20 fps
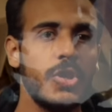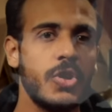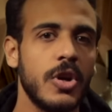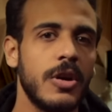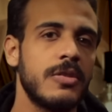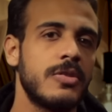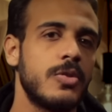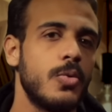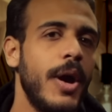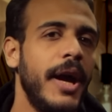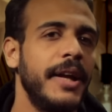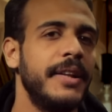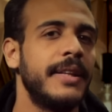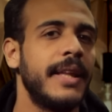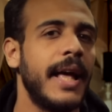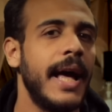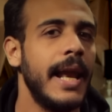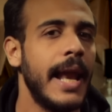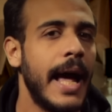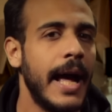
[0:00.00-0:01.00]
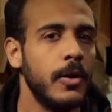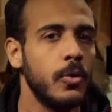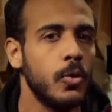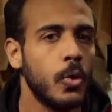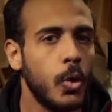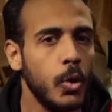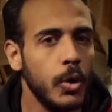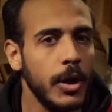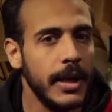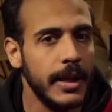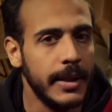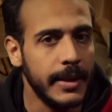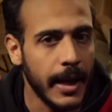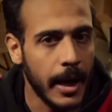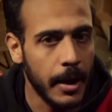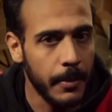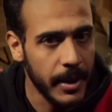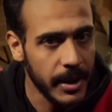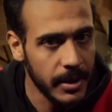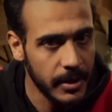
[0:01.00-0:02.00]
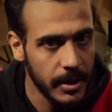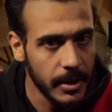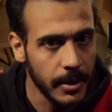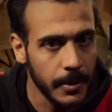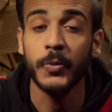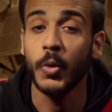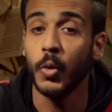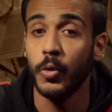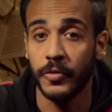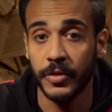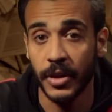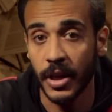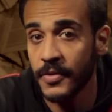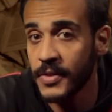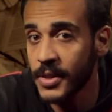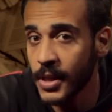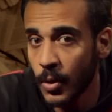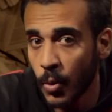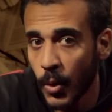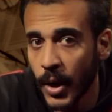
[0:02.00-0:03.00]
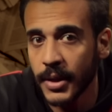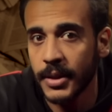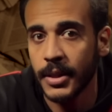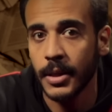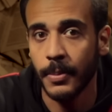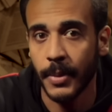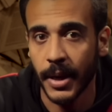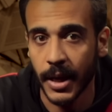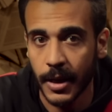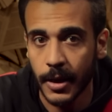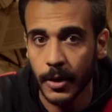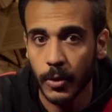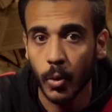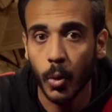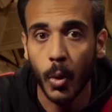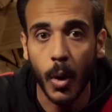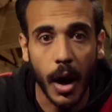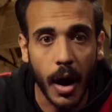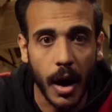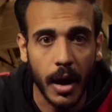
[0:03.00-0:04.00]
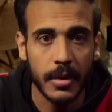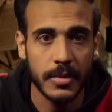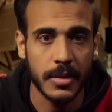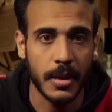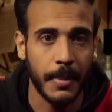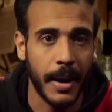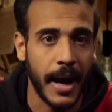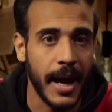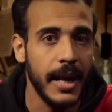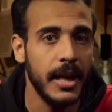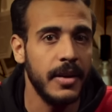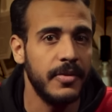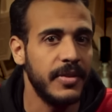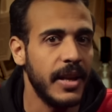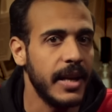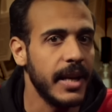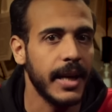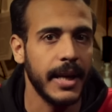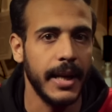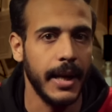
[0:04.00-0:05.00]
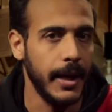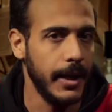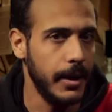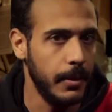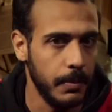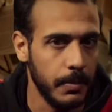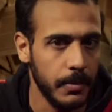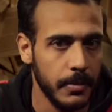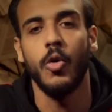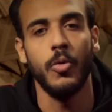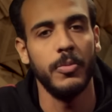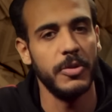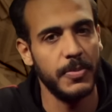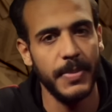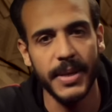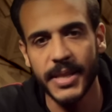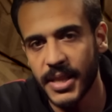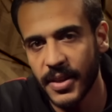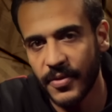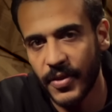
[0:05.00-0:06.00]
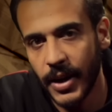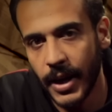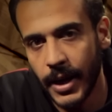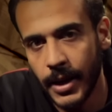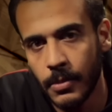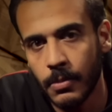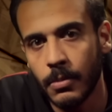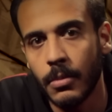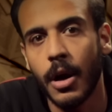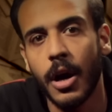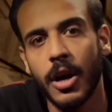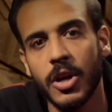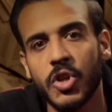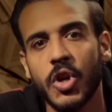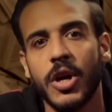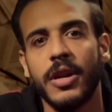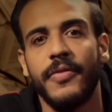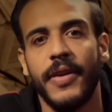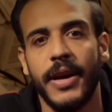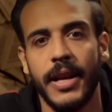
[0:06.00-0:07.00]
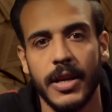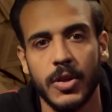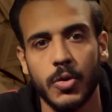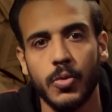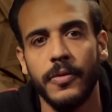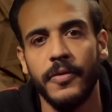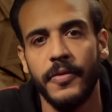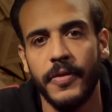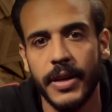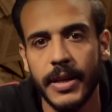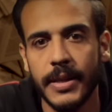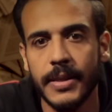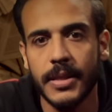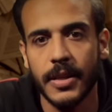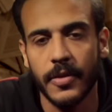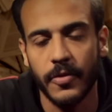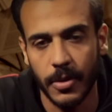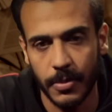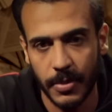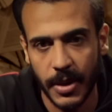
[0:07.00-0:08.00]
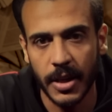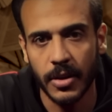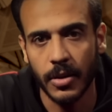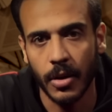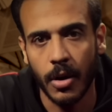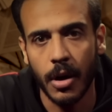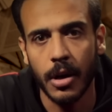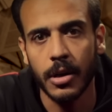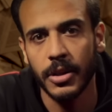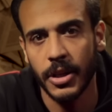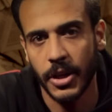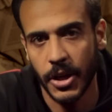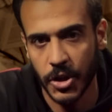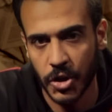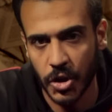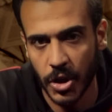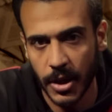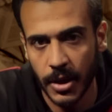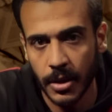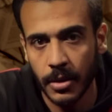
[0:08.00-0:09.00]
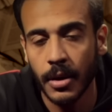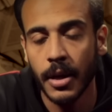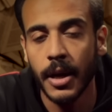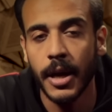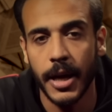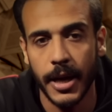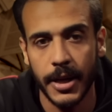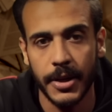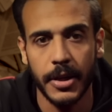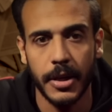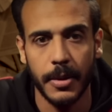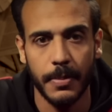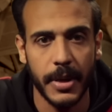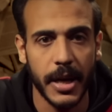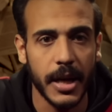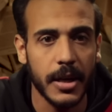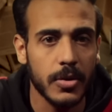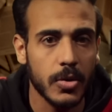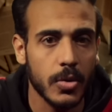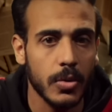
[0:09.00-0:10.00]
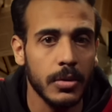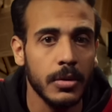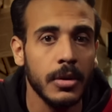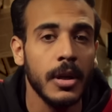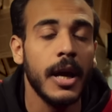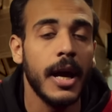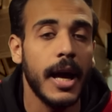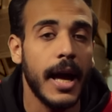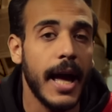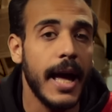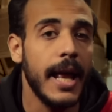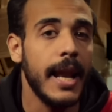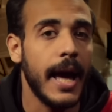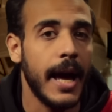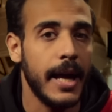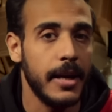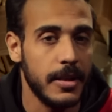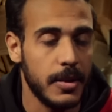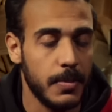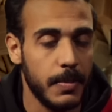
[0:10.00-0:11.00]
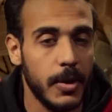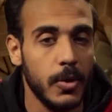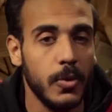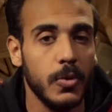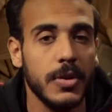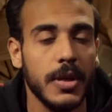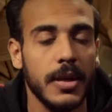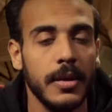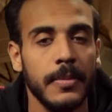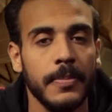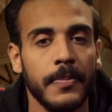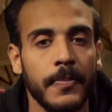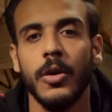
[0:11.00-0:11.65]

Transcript: شخص واحد اتقال عنه كل الاتهامات دي وفي نفس الوقت يمجده اعظم عقل في تاريخ العلم ومش بس في العلم اشهر فيلسوف فرنسي في بدايه القرن العشرين هنري بريكسون قال عن سبينوزا